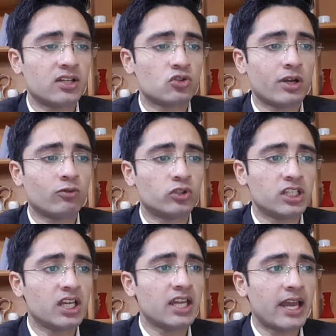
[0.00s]
जो है वो
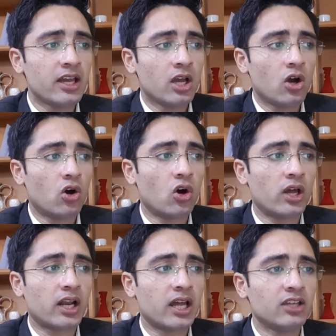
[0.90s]
दी गई है
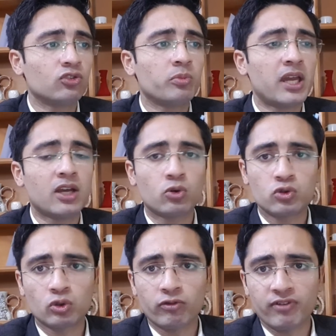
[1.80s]
और इसमें
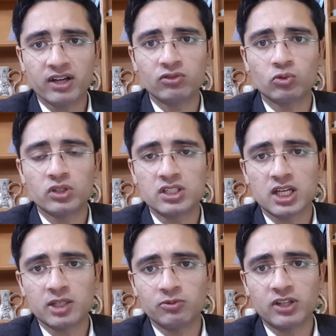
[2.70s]
कुछ तो फैक्ट्स उनकी
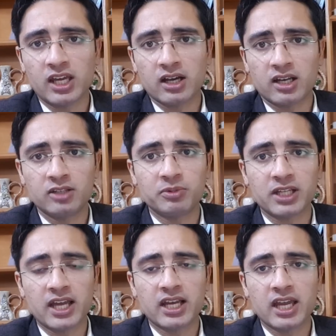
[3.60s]
जानब से गलत
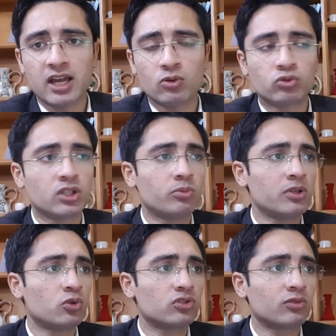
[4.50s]
बताए गए हैं उसकी
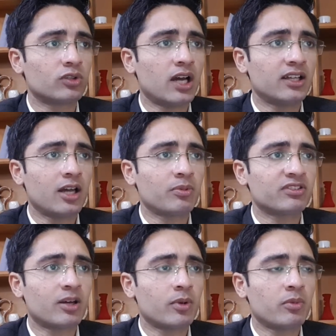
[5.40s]
भी कुछ तफसलत आपके
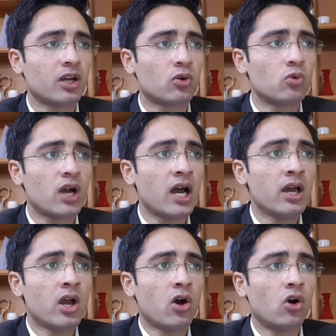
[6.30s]
सामने मैं रखूँगा
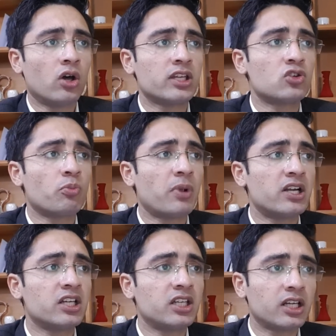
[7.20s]
और ये जो
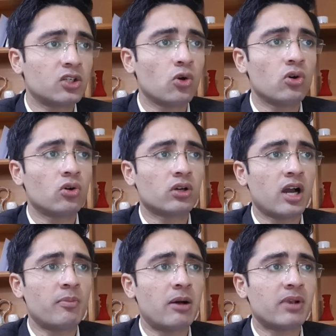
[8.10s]
पार्टी टिकटों
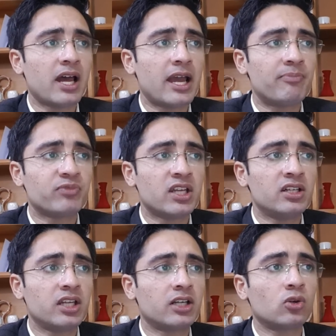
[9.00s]
का मामला है
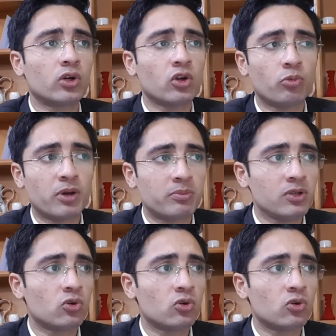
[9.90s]
इन टिकटों के ऊपर भी